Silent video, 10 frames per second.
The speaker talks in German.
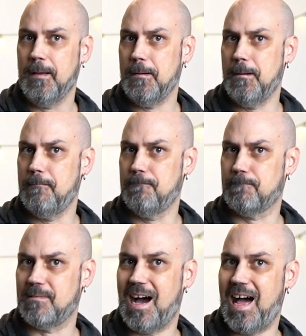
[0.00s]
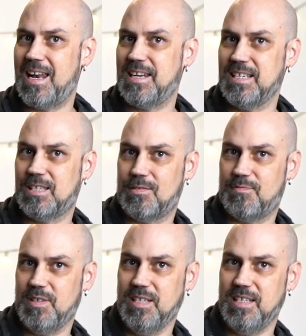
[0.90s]
ähm, allerdings
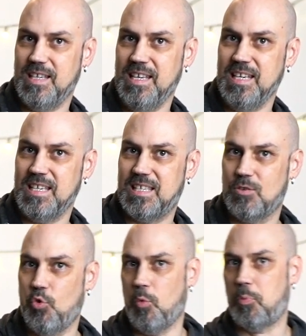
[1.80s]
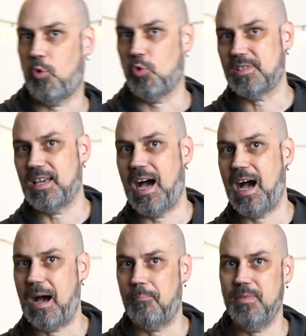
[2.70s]
finde ich, GoPros
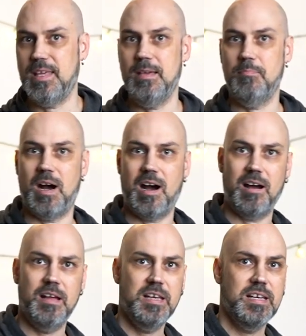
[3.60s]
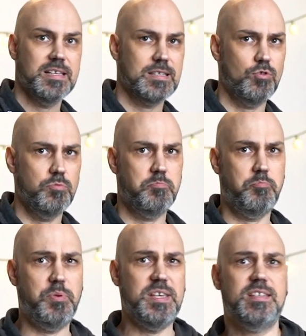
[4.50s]
haben immer so
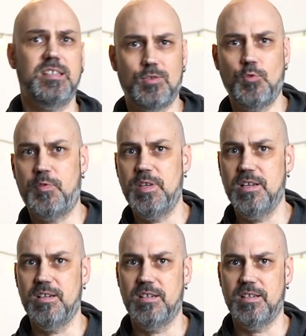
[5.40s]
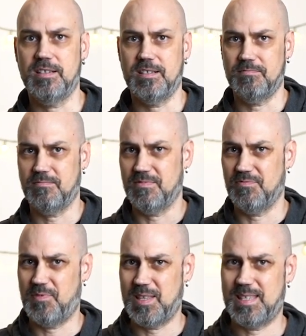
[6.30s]
ein bisschen zu viel
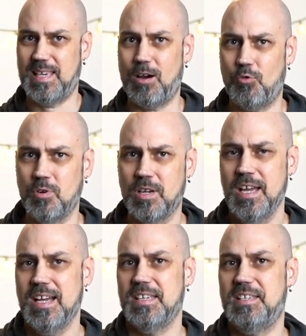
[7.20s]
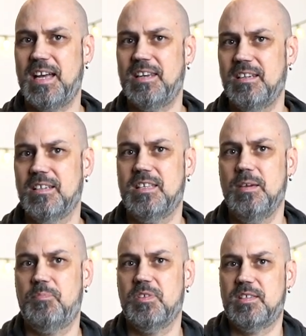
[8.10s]
äh, Verzerrung. Dann
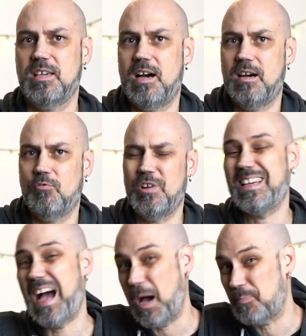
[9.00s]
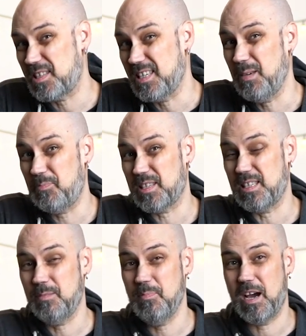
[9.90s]
gibt es ja, oder gab es, die gibt
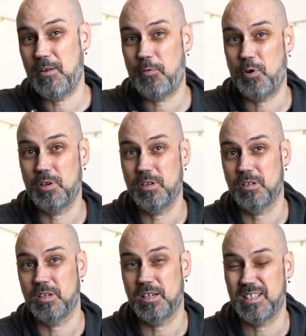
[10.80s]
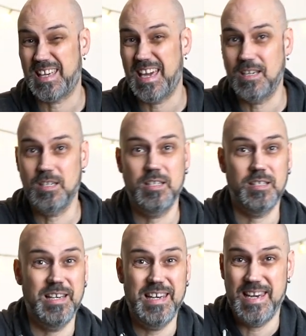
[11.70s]
es nicht mehr von äh, Canon,
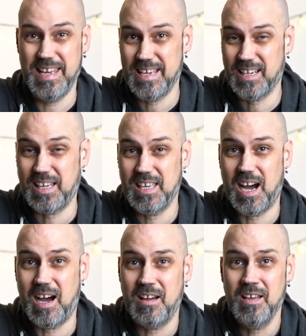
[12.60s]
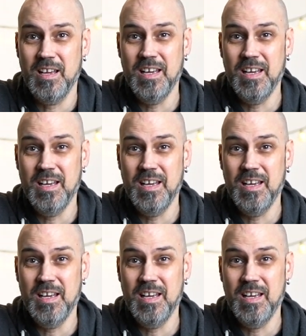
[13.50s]
diese Legria.